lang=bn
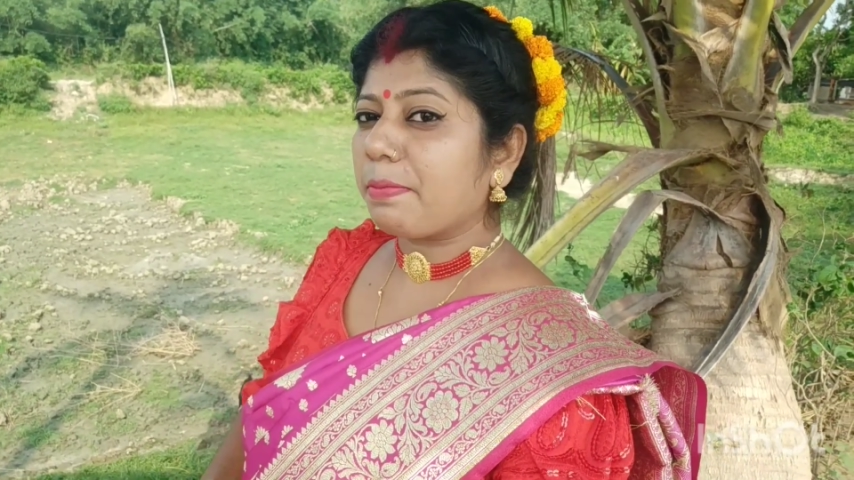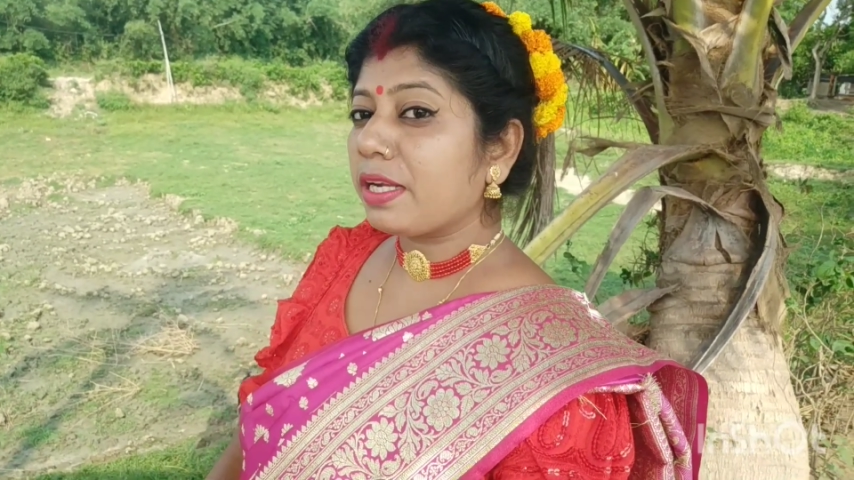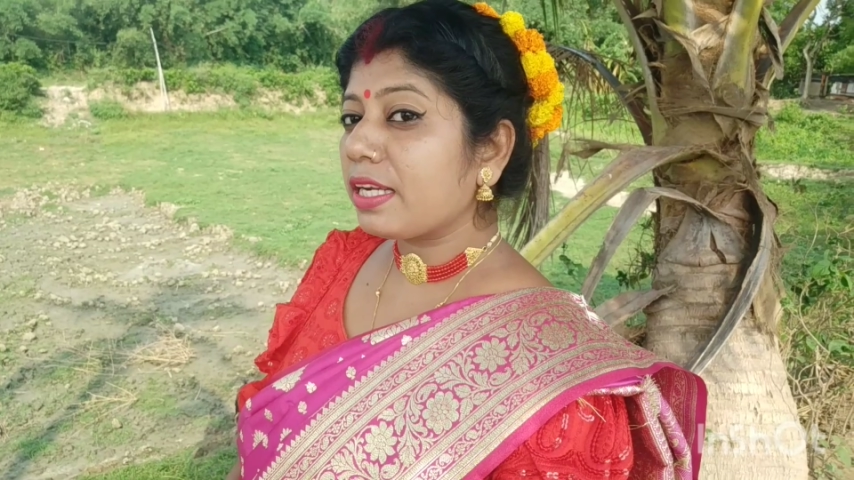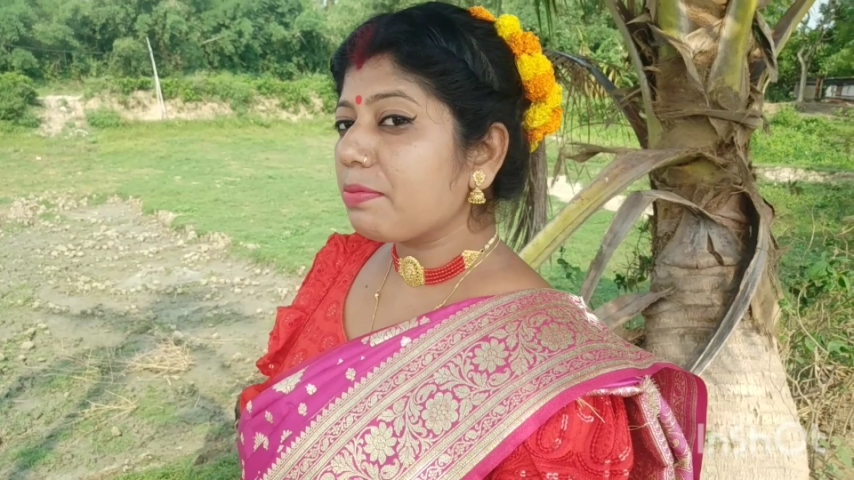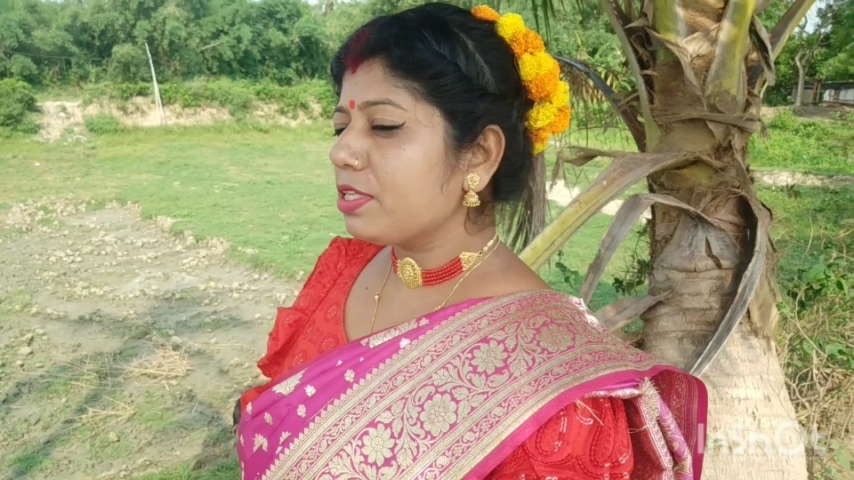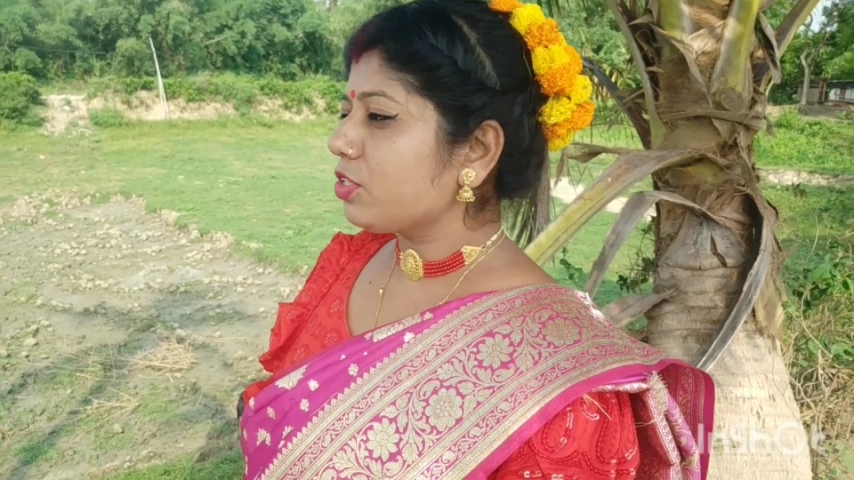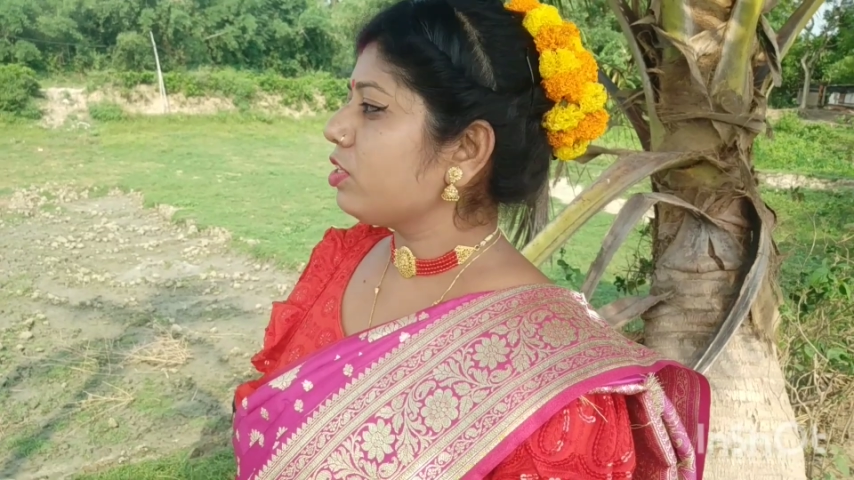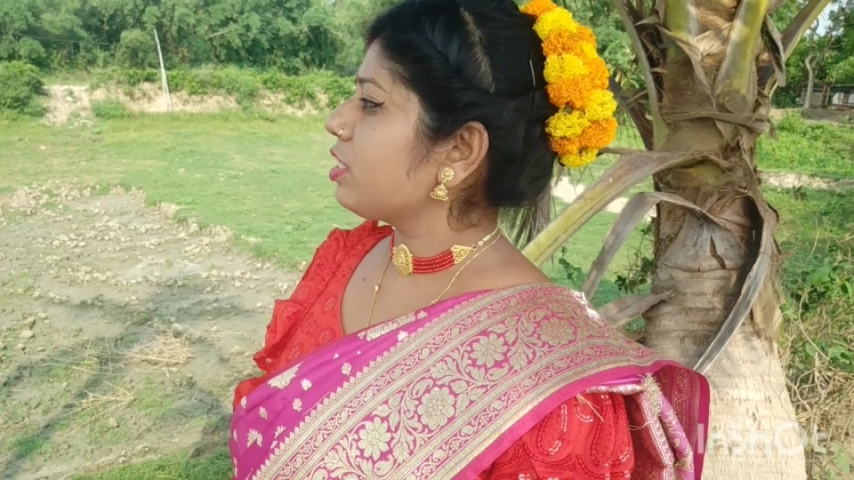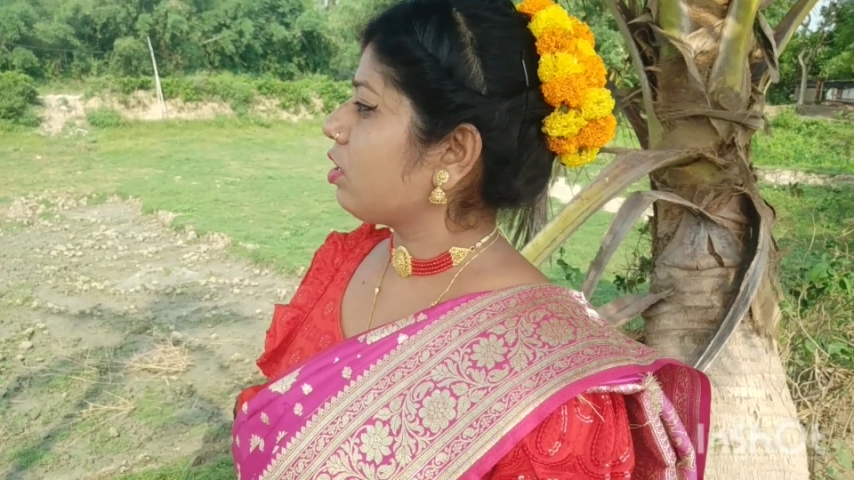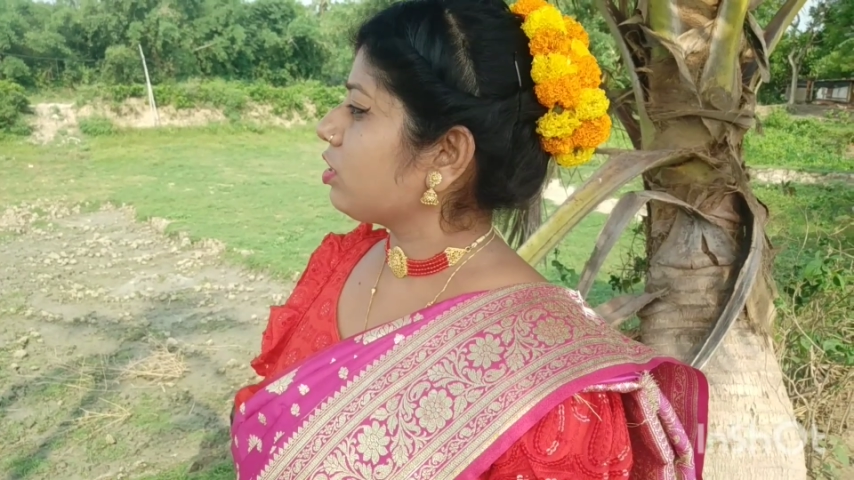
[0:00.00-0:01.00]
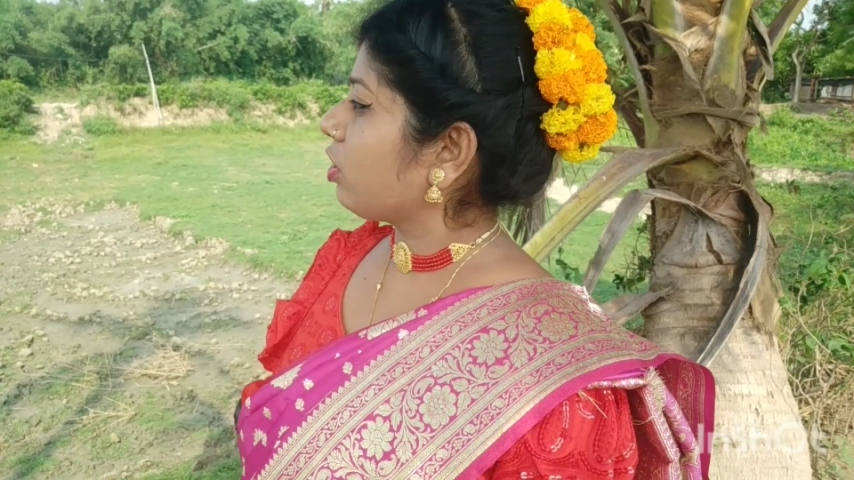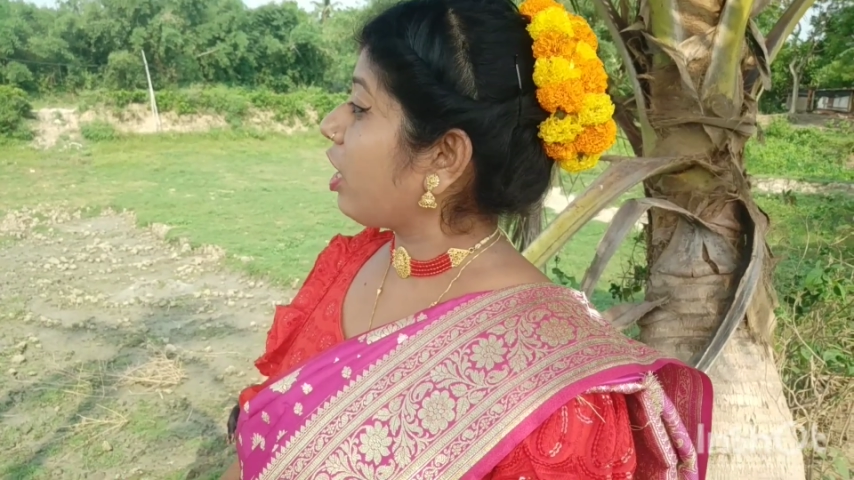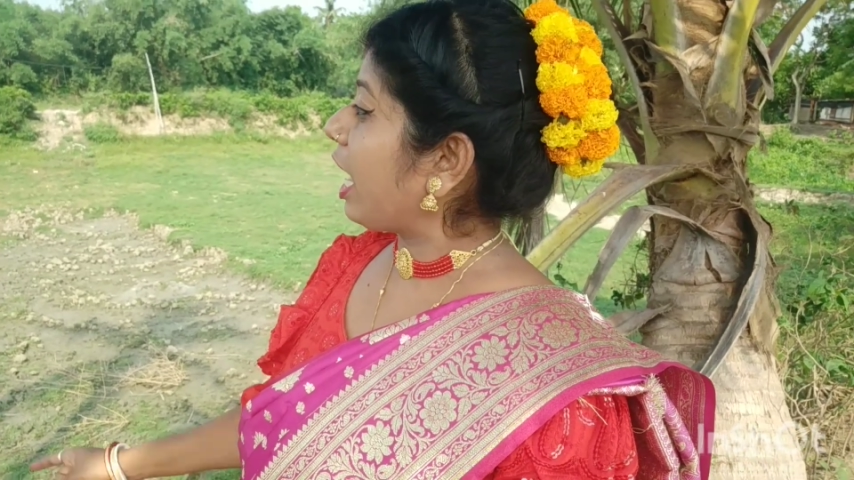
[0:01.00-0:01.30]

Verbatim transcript: মেয়েটার ভীষণই সাহস দেখো